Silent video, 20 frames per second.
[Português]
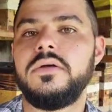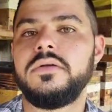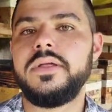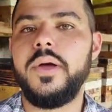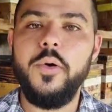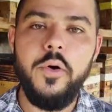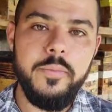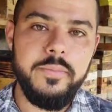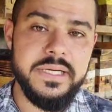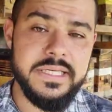Né?
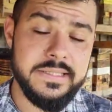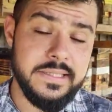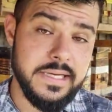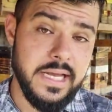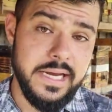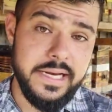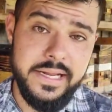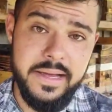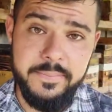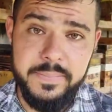O robista
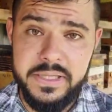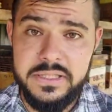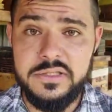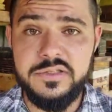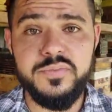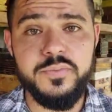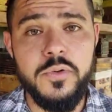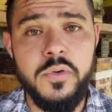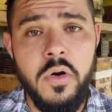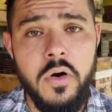que cria
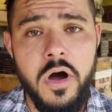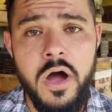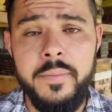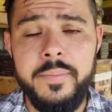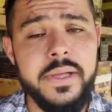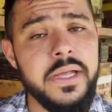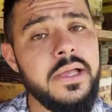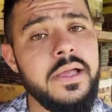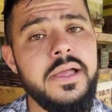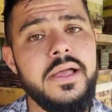apenas por
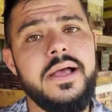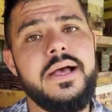hobby,